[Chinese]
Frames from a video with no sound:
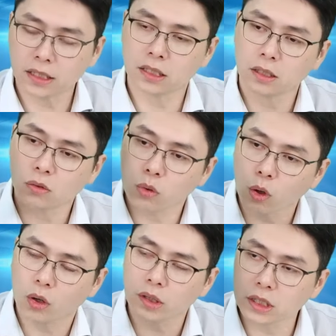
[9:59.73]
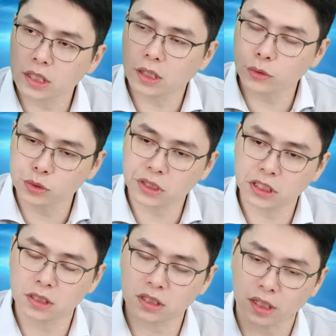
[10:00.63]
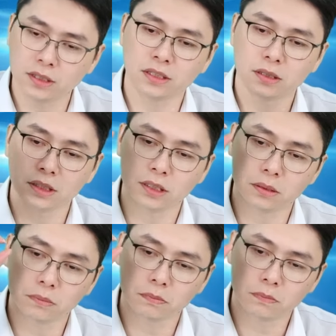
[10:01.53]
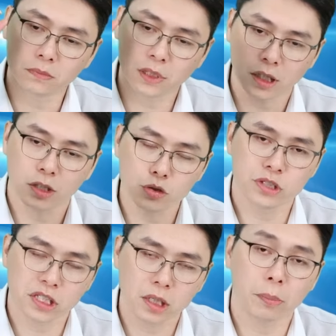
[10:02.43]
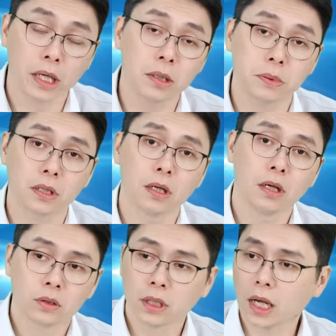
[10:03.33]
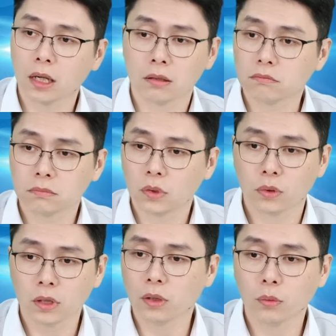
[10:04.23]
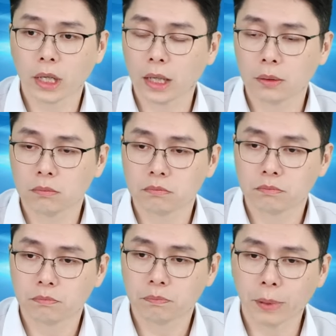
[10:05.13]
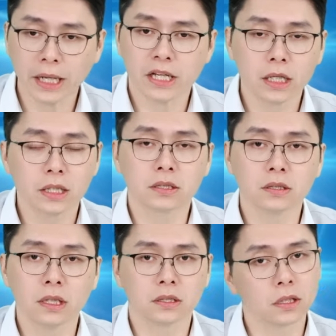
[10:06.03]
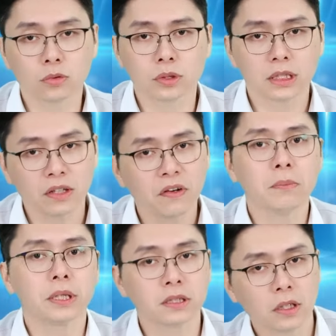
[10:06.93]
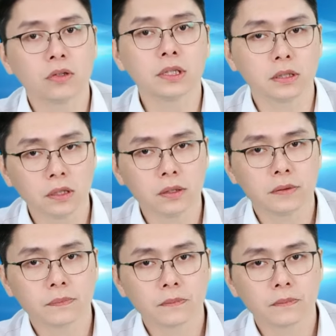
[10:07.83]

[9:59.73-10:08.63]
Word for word: 的获利的预期，乘以可期的本益比，我大概我认为未来半年、一年之内，这个股价再翻一倍是很有可能的。